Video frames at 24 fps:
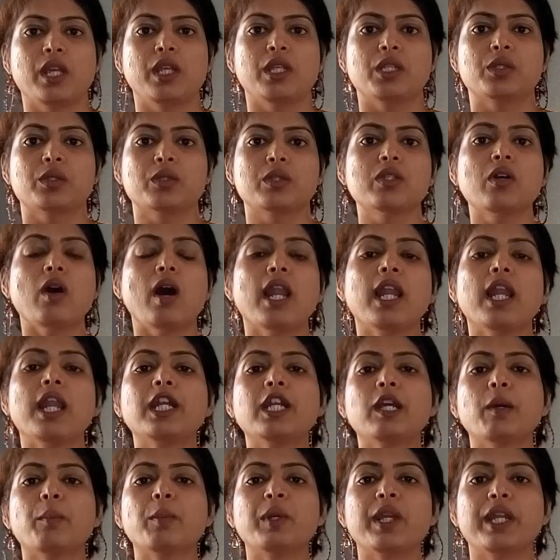చేయొచ్చు సో
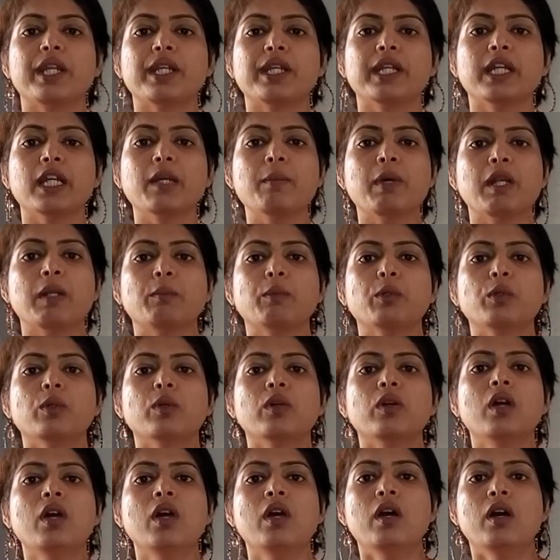అలాంటప్పుడు ఏంటంటే మనము
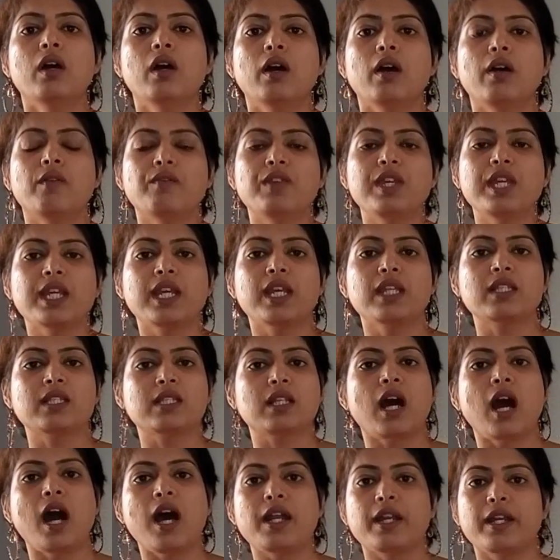
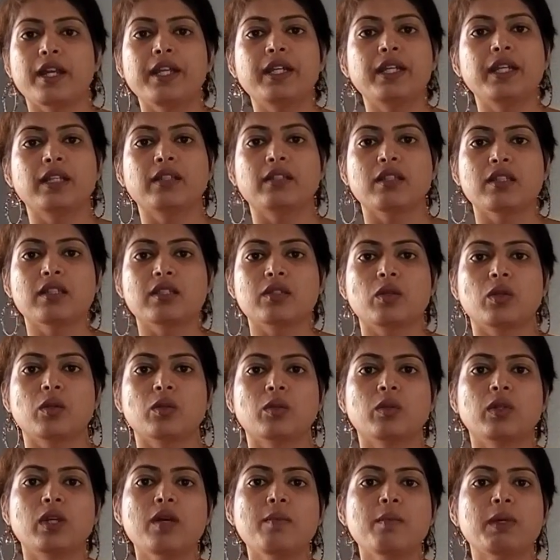వీకెండ్స్ కార్ రెంట్
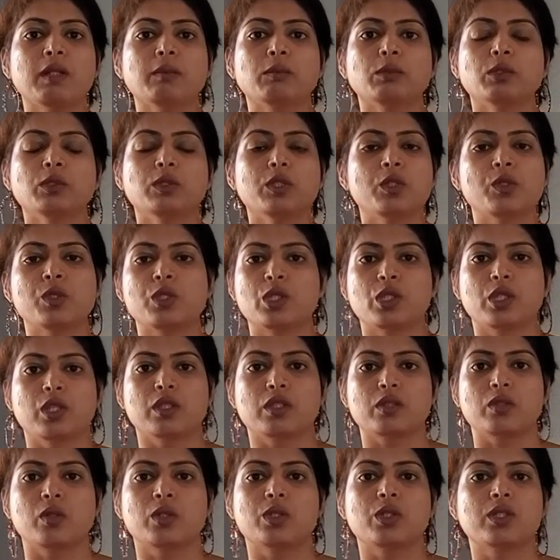తీసుకొని కూడా మనము యూజ్
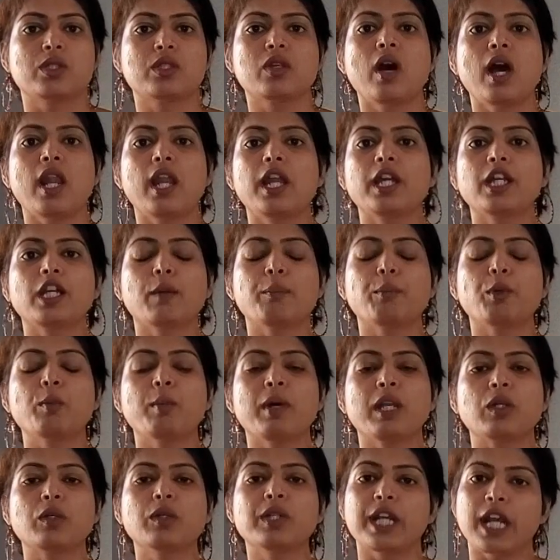చేసుకోవచ్చు సో అలాంటప్పుడు
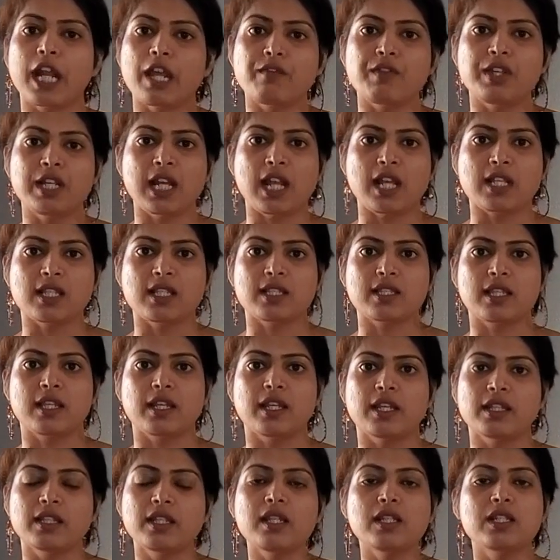మనకు డ్రైవింగ్ లైసెన్స్
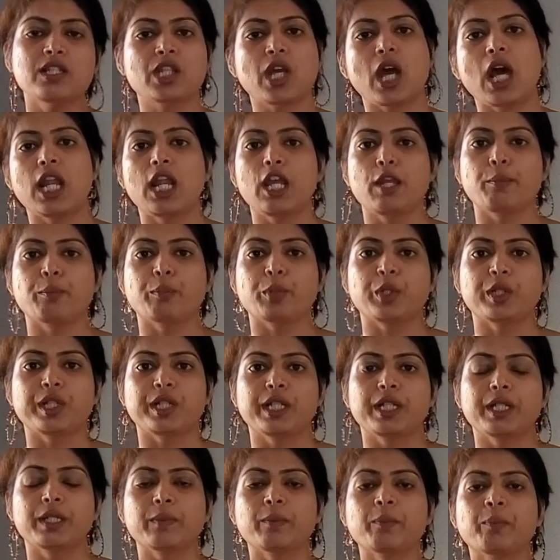అనేది చాలా
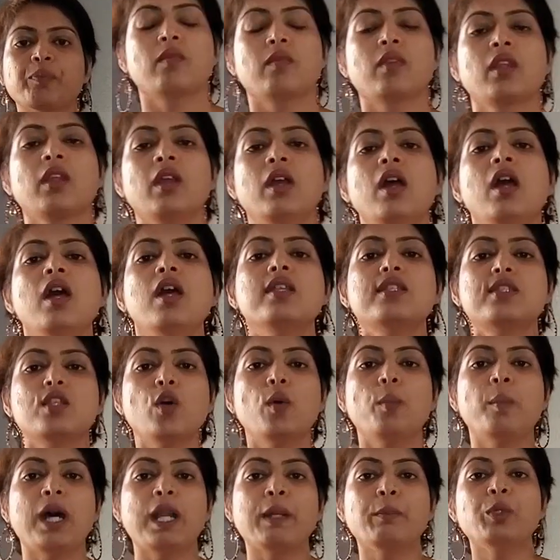ఇంపార్టెంట్ సో
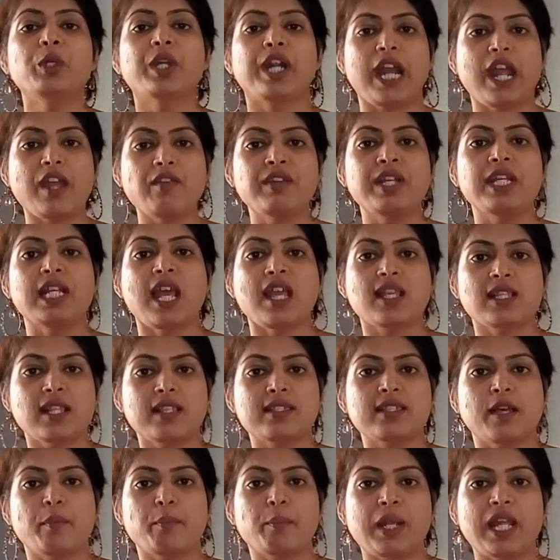మనము డ్రైవింగ్
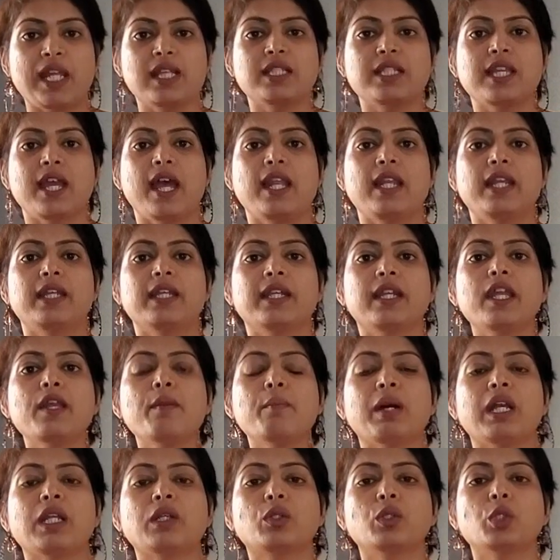లైసెన్స్ అప్లై చేయాలంటే
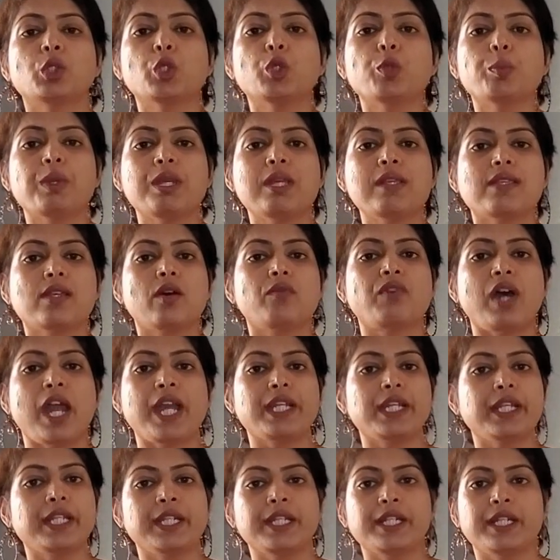మనకు టూ పీస్ ఆఫ్
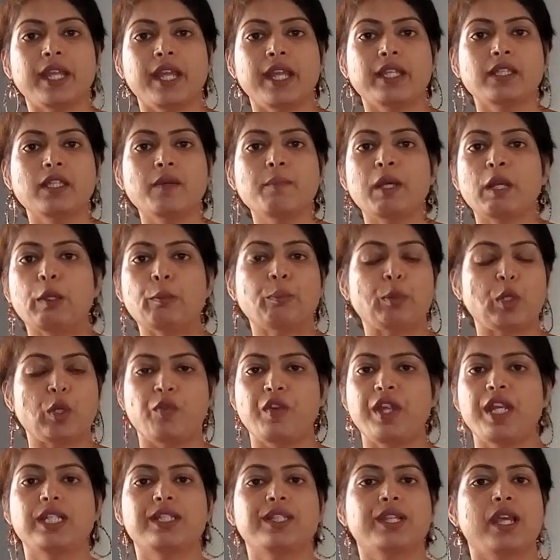ఐడెంటిటీ అయితే మనం
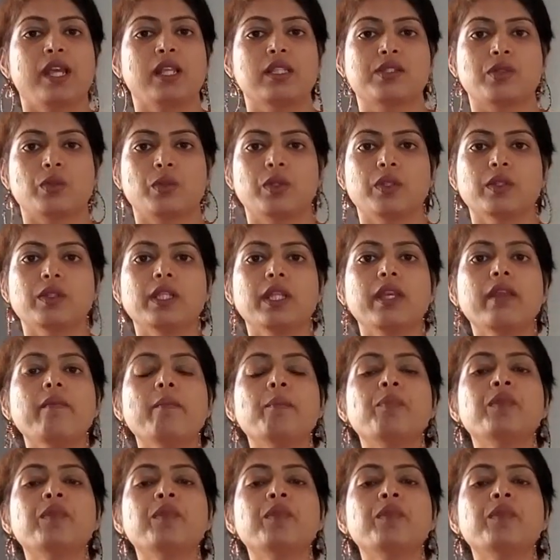ప్రొవైడ్ చేయాల్సి ఉంటుంది